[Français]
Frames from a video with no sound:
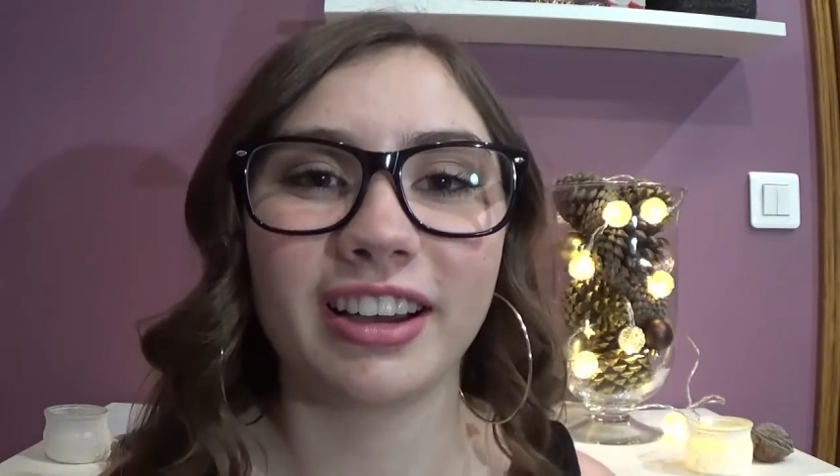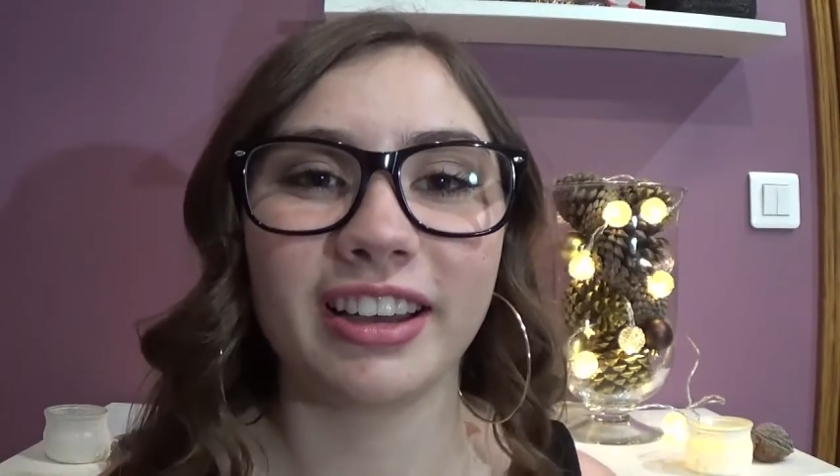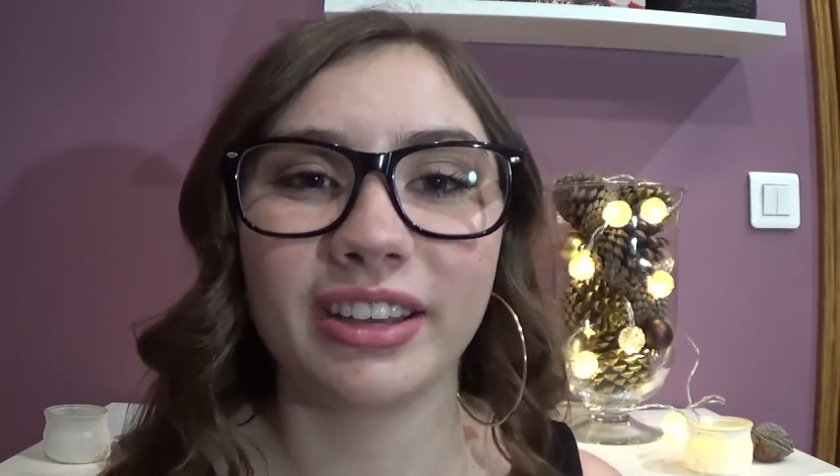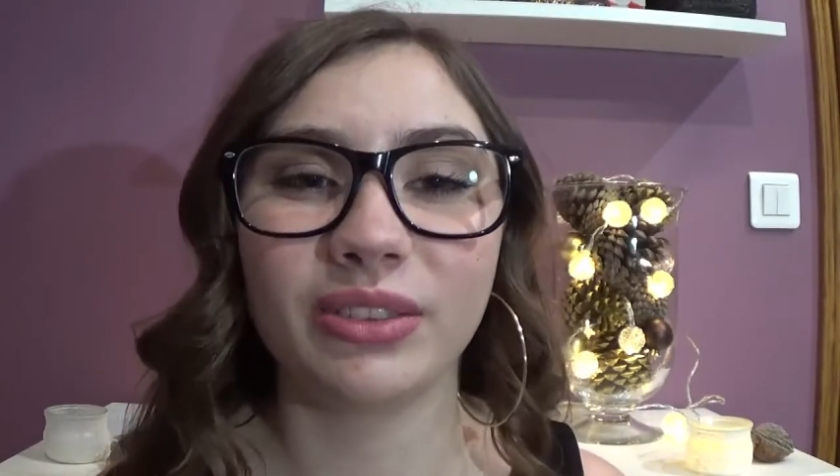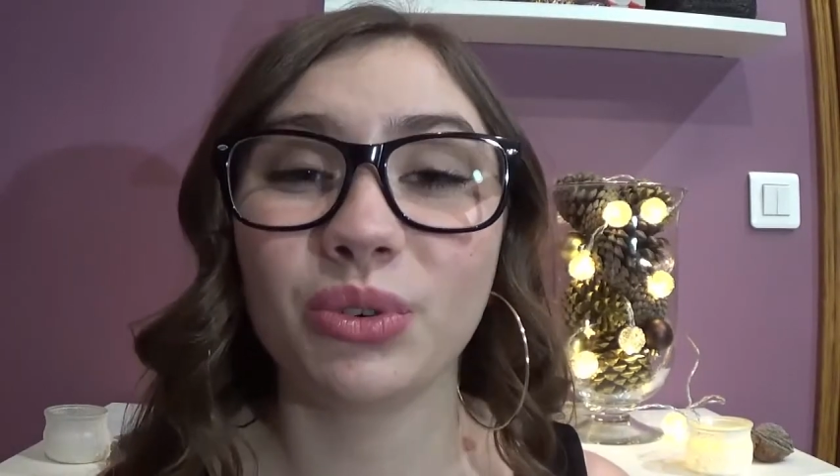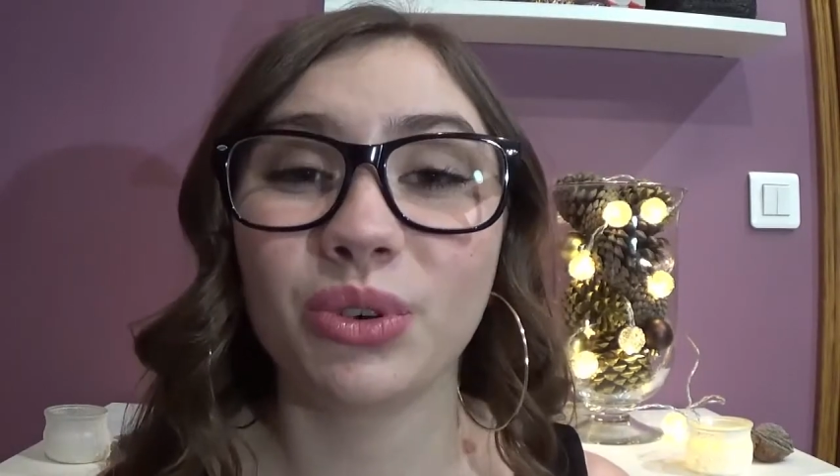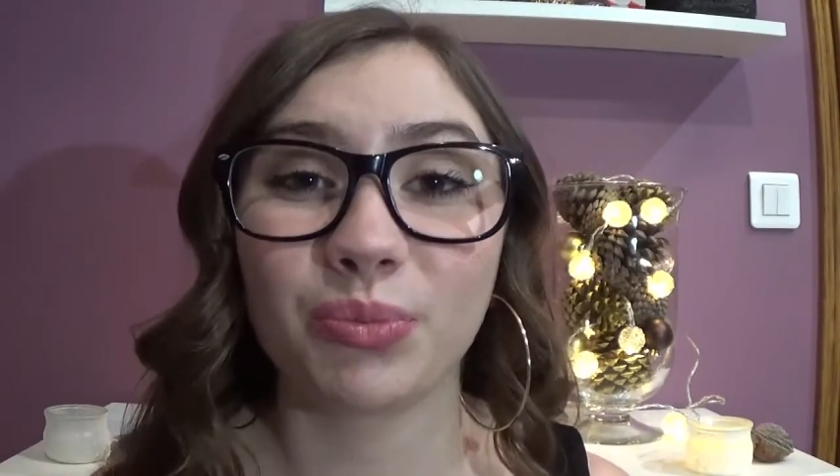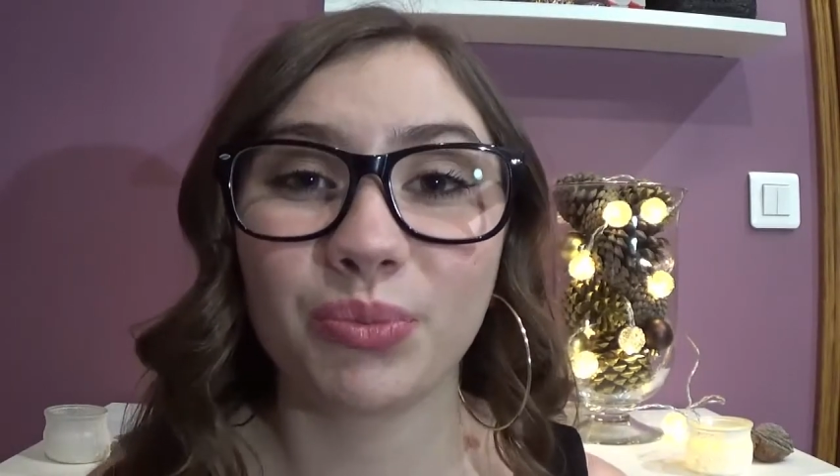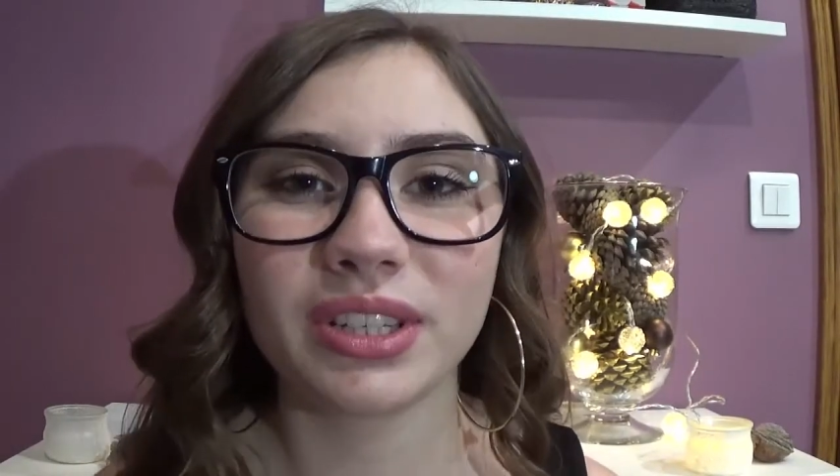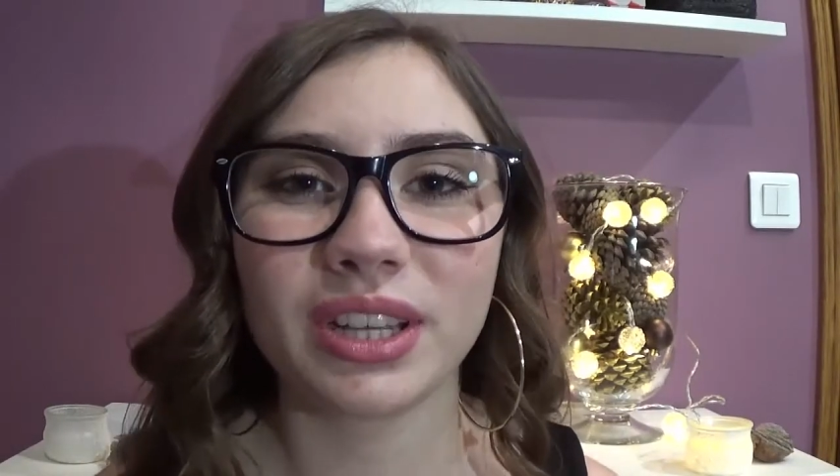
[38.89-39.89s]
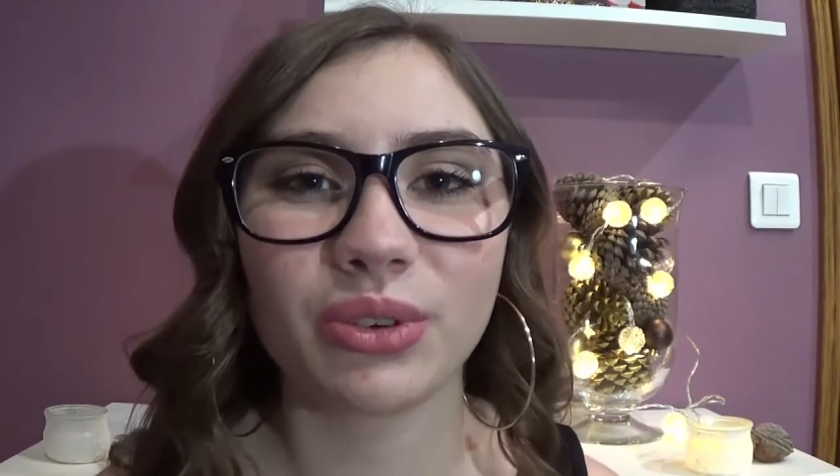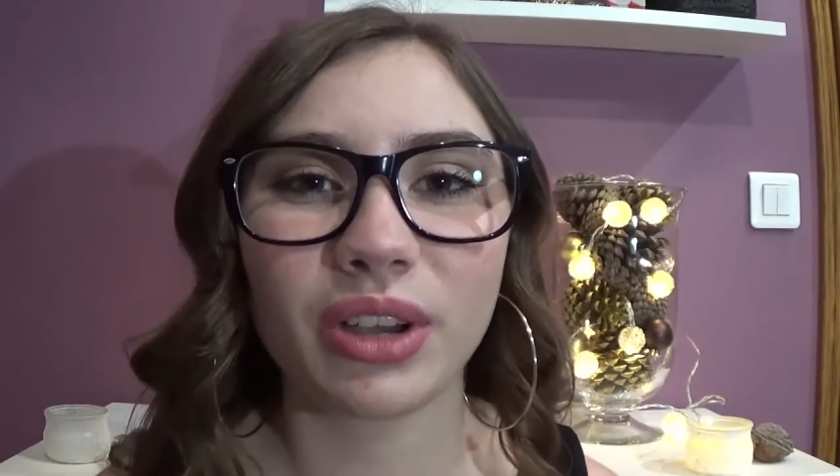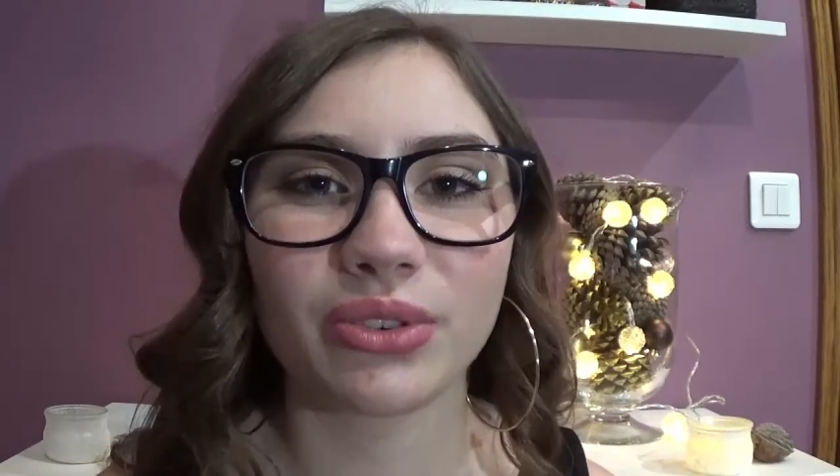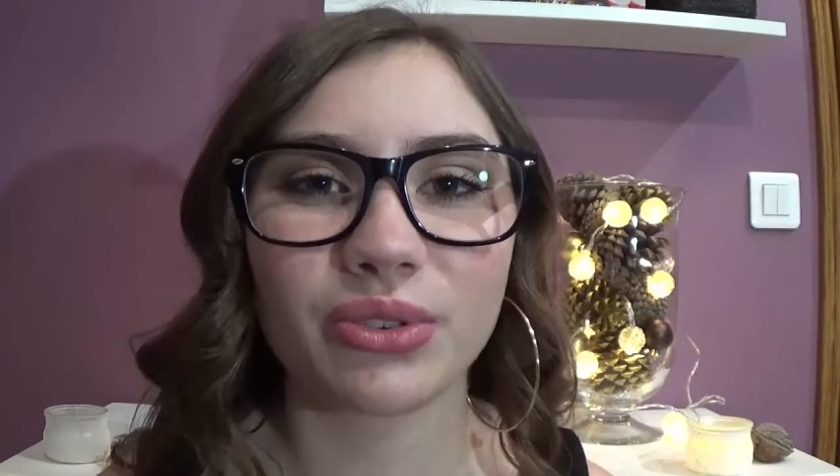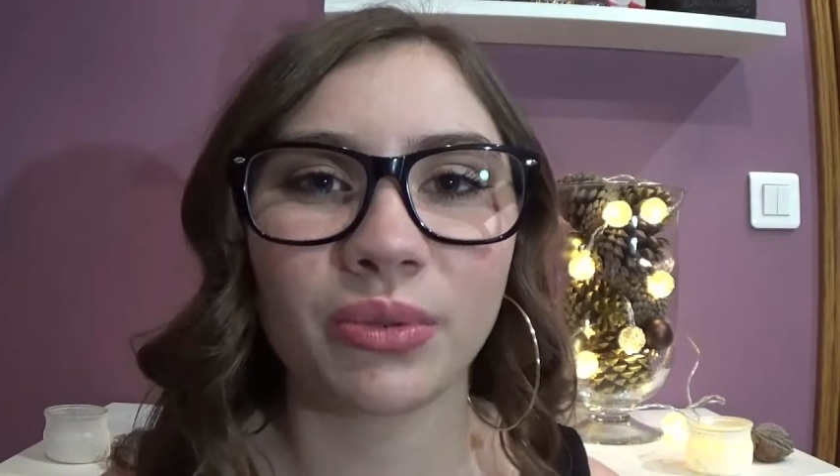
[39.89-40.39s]
et donc pour cette
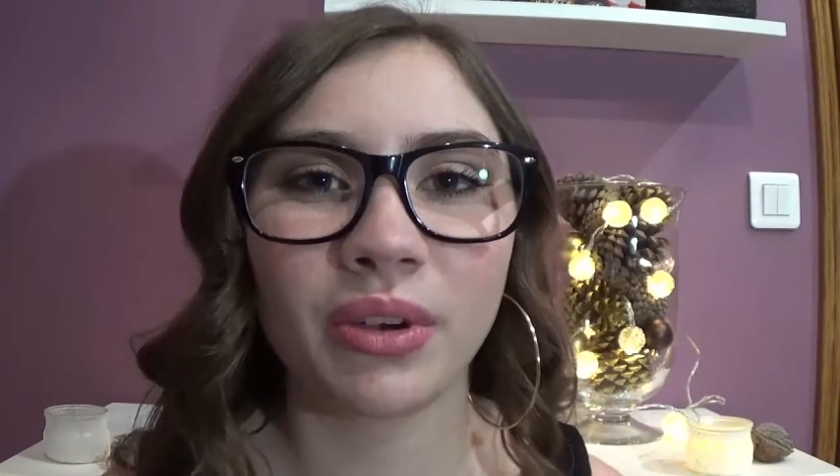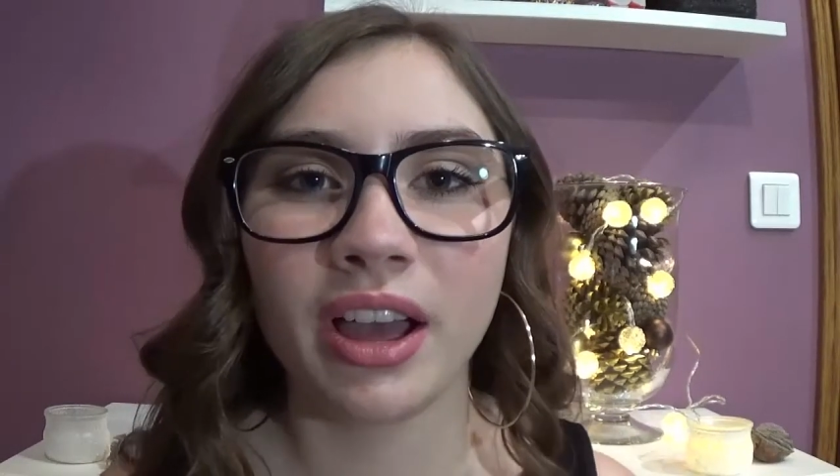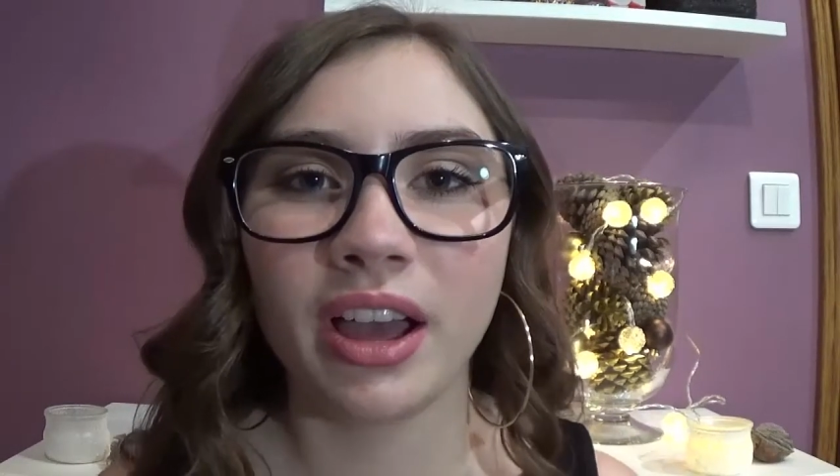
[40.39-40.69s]
occasion,